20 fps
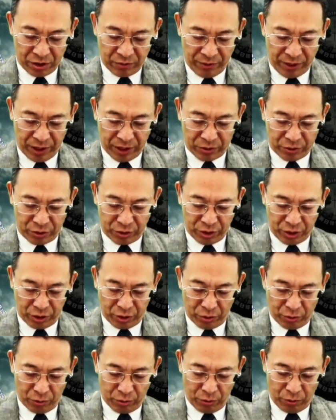位具
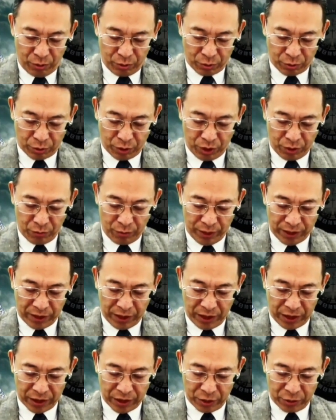有权威
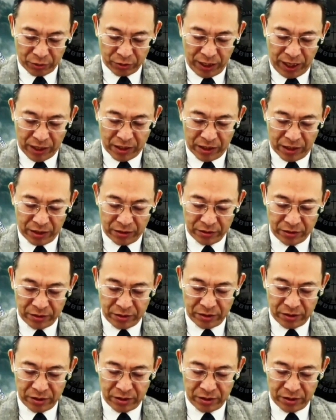的犹太人